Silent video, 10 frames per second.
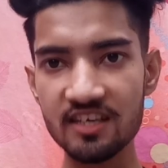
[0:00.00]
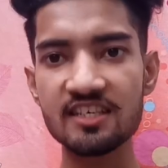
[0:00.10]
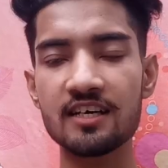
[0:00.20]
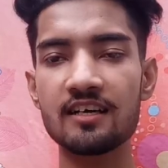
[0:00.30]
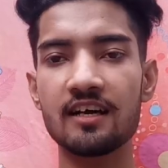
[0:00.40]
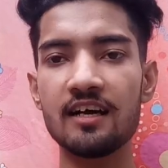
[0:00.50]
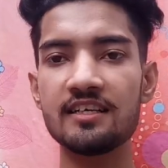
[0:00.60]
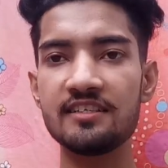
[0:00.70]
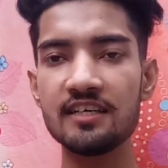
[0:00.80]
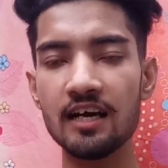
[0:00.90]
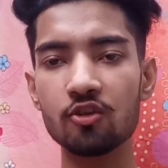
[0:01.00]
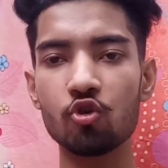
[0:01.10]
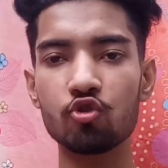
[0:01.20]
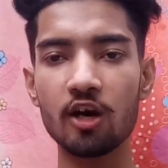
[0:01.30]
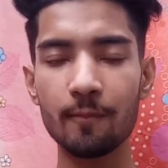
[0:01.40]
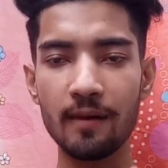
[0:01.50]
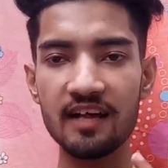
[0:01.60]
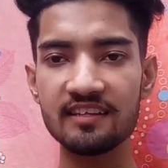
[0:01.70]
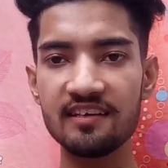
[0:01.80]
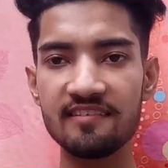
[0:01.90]
इन्वेस्ट कर रखा है जी हाँ दोस्तों अगर
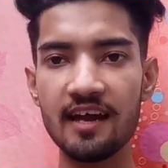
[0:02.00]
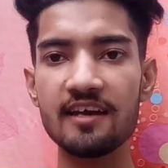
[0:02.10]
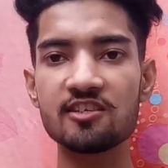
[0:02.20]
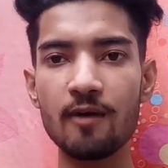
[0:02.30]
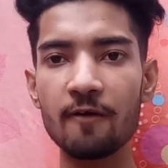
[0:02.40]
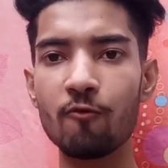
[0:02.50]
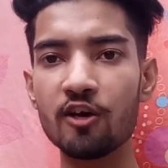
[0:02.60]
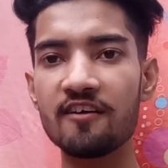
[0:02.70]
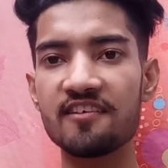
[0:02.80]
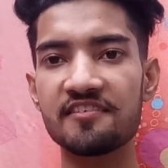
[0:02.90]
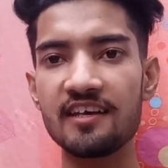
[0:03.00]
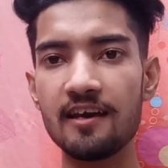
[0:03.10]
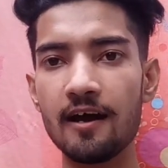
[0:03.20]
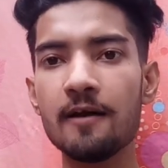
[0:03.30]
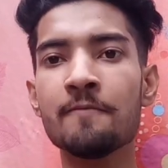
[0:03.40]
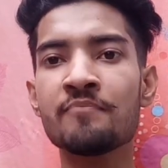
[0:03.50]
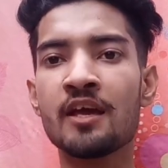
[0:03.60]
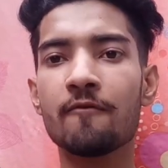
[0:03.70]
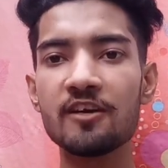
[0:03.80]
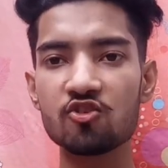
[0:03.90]
बात की जाए स्मार्टफोन इंडस्ट्री या
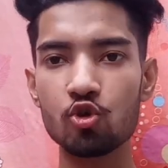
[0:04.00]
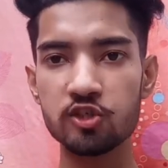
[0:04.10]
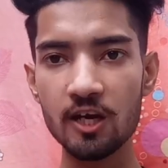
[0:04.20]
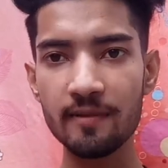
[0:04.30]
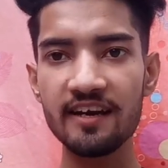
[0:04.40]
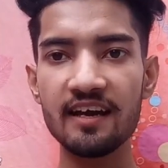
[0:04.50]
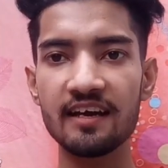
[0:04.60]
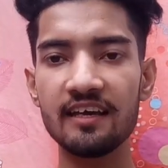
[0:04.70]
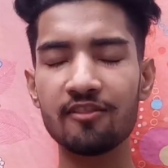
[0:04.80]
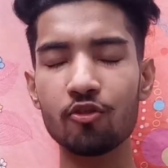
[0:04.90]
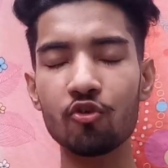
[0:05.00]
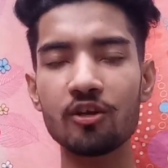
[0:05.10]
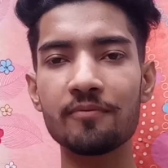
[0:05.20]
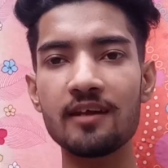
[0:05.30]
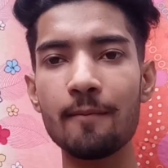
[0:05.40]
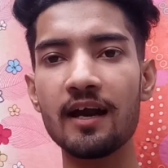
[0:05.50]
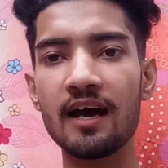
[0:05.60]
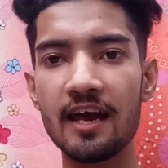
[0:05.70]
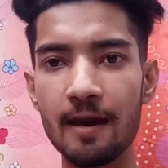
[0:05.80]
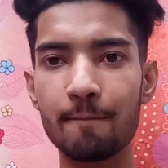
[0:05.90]
फिर सोशल मीडिया की तो सबसे
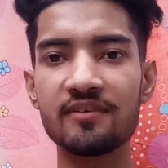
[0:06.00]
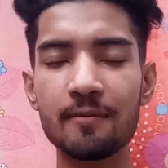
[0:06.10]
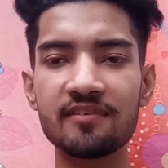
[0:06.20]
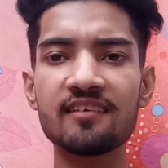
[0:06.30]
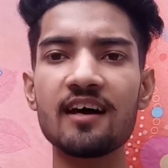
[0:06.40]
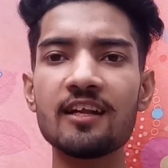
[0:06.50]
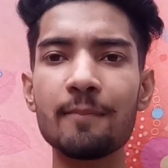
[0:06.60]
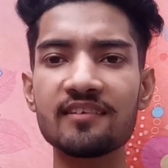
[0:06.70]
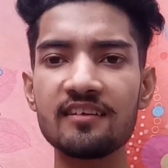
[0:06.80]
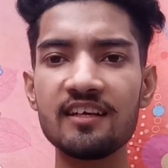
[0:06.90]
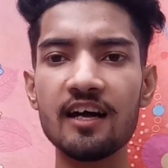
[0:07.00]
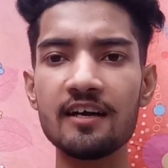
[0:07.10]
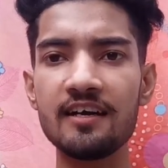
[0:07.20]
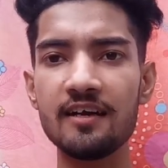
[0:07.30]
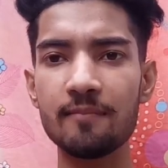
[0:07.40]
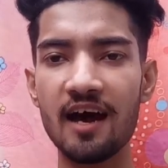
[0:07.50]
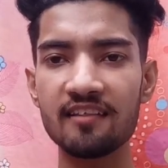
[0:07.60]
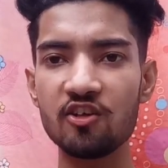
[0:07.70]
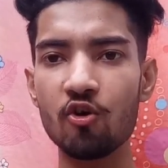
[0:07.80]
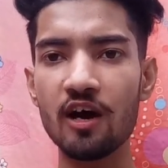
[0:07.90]
बड़ा ऐप सबसे ज़्यादा पसंदीदा
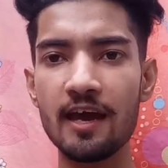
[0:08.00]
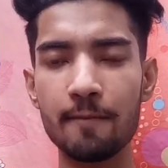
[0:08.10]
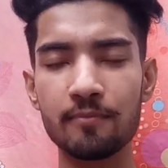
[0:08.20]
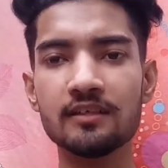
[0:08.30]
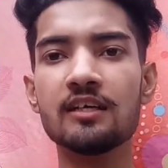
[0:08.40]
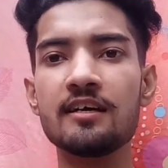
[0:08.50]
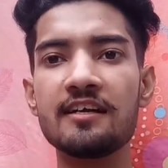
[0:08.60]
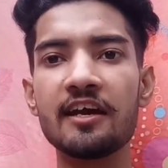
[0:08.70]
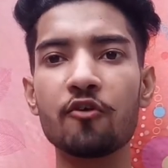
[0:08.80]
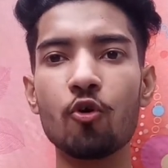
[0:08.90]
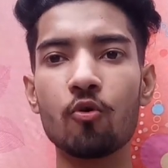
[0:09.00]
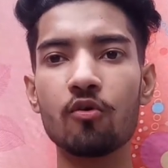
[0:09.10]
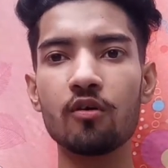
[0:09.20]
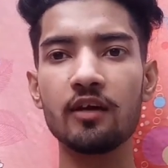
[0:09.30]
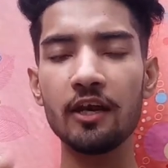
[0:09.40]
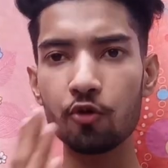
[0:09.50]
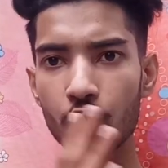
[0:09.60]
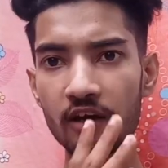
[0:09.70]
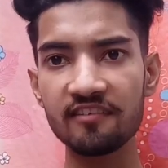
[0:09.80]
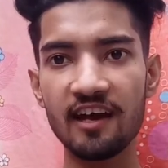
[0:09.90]
भारतीयों का ऐप टिकटॉक
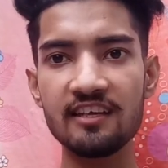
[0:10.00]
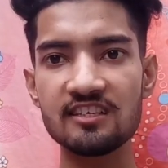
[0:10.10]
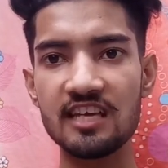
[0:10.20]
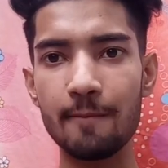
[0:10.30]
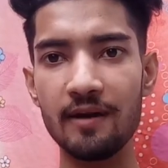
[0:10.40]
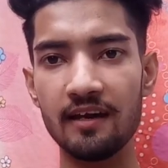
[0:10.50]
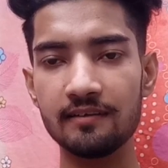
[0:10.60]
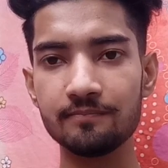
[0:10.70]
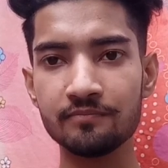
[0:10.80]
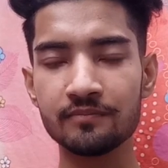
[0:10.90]
टिकटॉक एक चाइनीज़ ऐप है